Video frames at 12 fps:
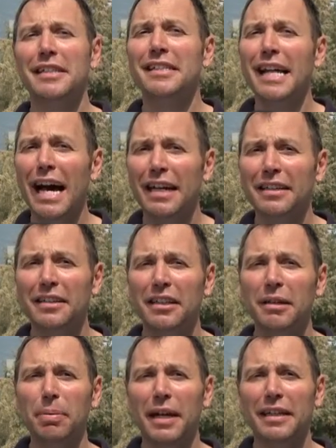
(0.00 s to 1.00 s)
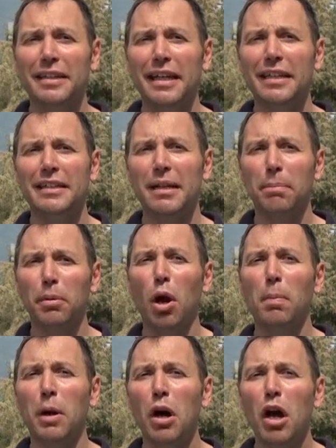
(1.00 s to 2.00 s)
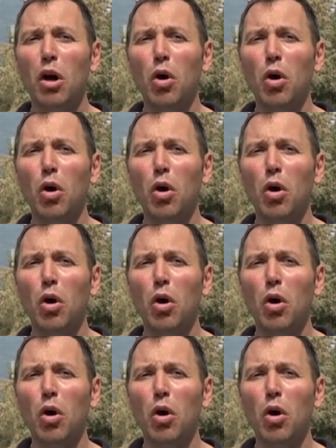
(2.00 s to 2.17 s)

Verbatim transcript: di start, di partenza proprio